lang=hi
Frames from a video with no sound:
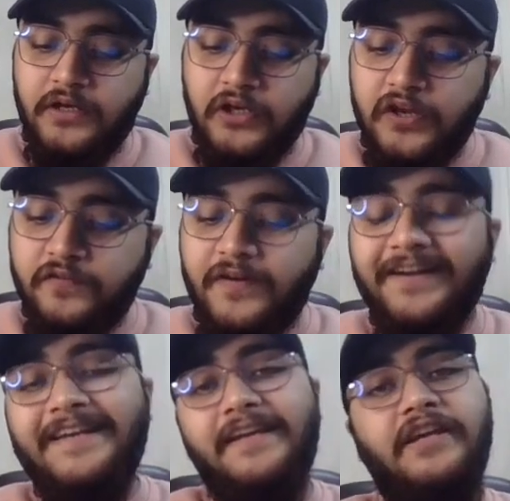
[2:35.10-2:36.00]
ना इफ आई
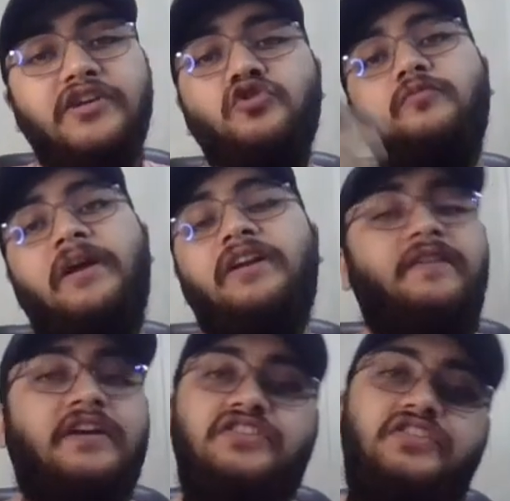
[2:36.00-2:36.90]
टेक एक शू
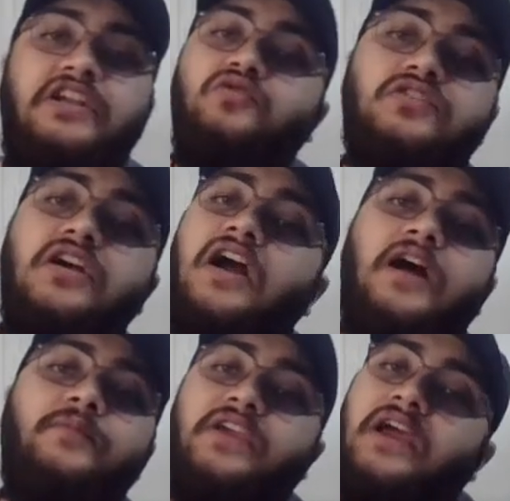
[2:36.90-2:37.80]
मैन्युफैक्चरर है तो उसका
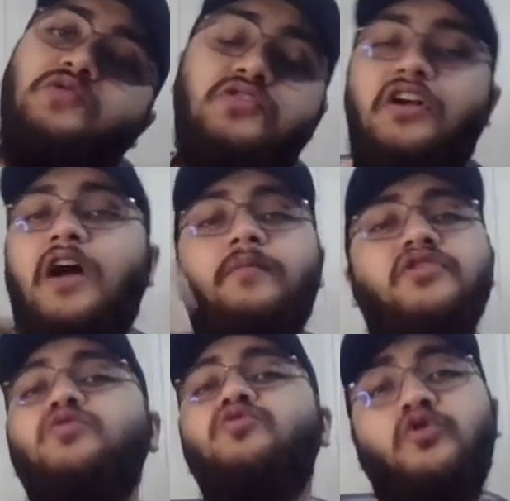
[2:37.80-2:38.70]
काम क्या है उसका काम
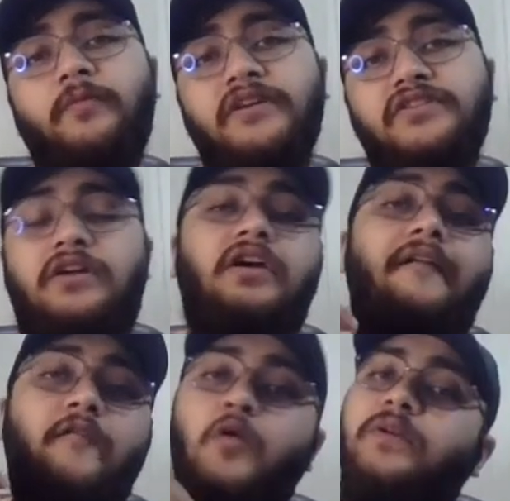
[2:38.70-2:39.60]
है शूज को बेचना
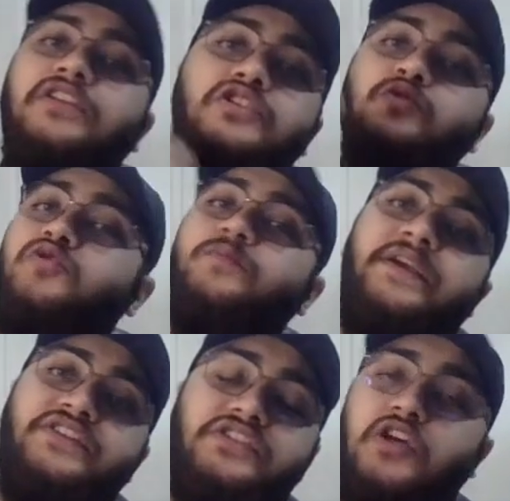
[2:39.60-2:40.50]
वो बंदा शूज
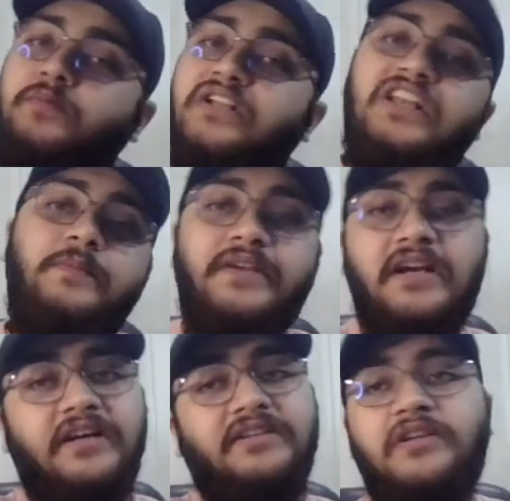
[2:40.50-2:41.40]
बेचता है बदले में
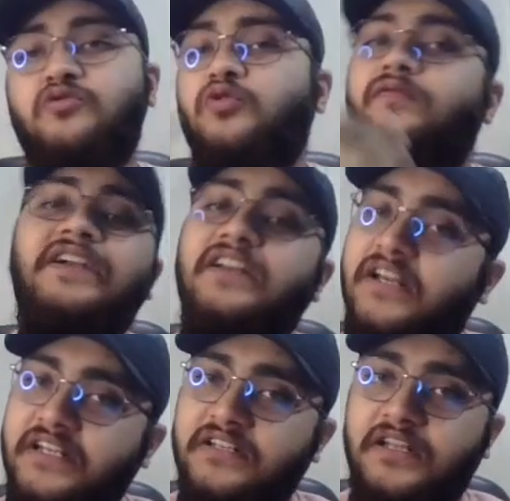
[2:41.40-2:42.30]
क्या करता है उसको वीट
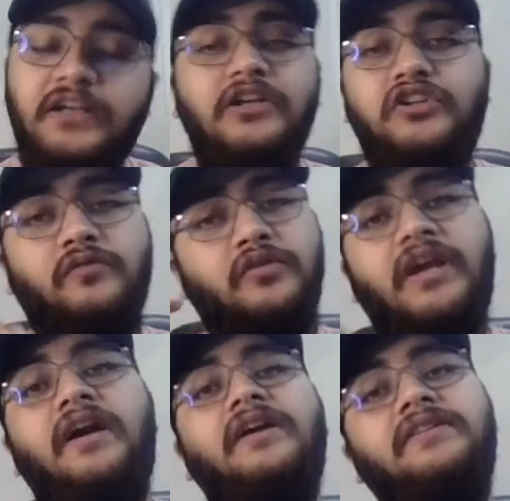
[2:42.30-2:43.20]
खरीदना है तो वो
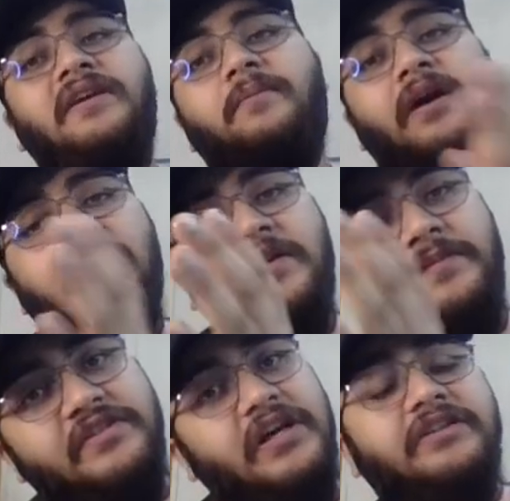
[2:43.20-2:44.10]
क्या करता है मार्केट
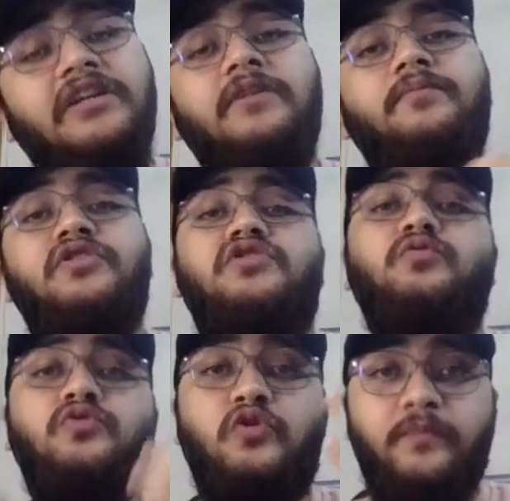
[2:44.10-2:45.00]
में जाता है अपने
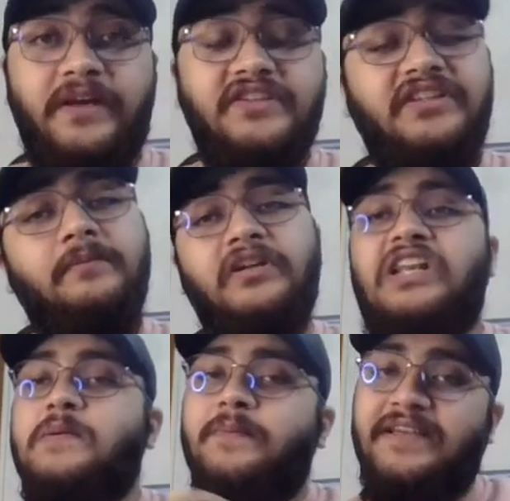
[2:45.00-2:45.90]
शूज को बेचता है
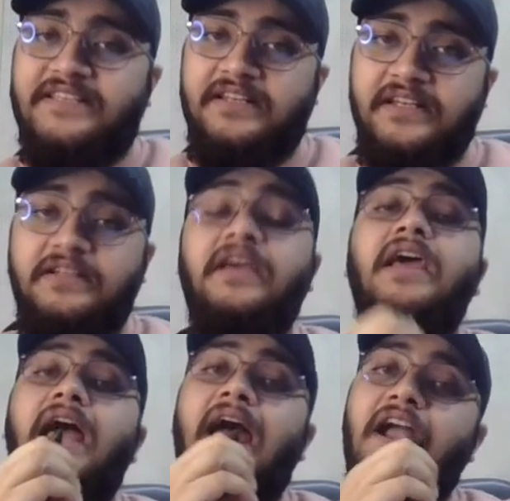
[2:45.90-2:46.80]
बदले में पैसे लेता
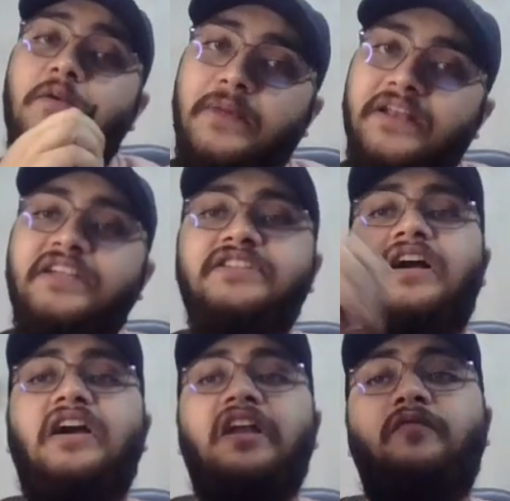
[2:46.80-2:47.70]
है एंड मनी
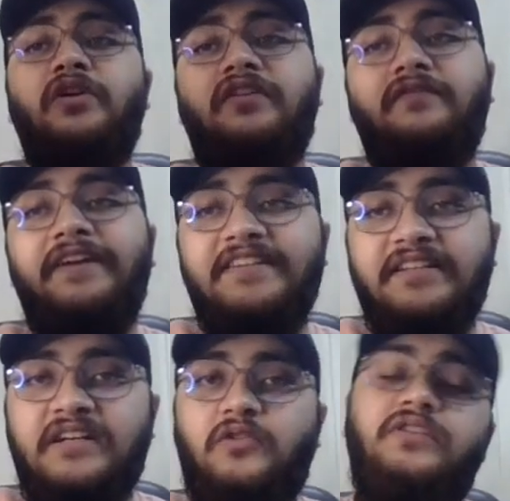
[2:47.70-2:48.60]
जाकर वो एक व्हीट
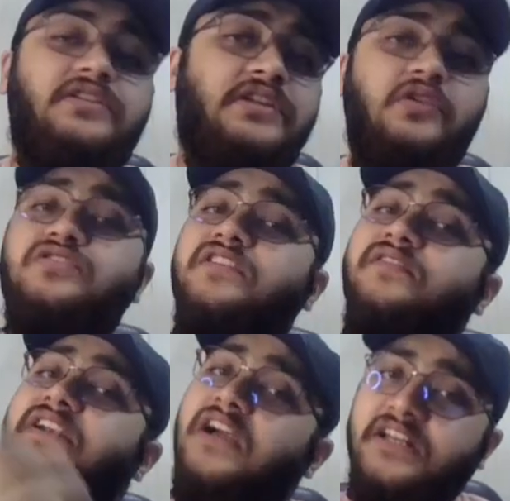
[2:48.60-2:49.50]
सेलर को देता है और उससे
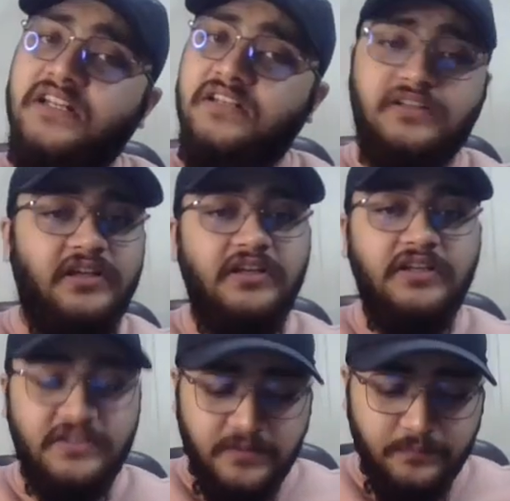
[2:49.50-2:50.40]
वीट खरीद लेता है
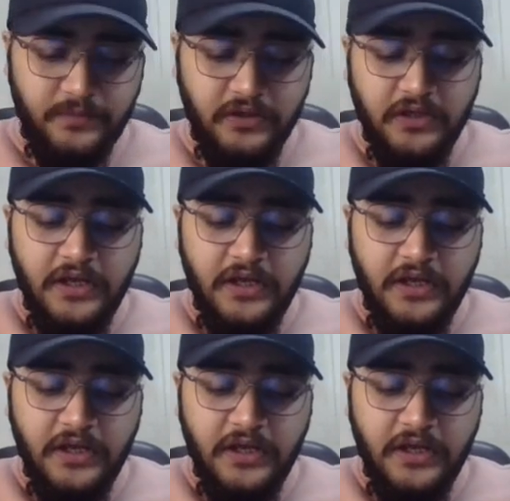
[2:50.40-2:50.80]
सिंपल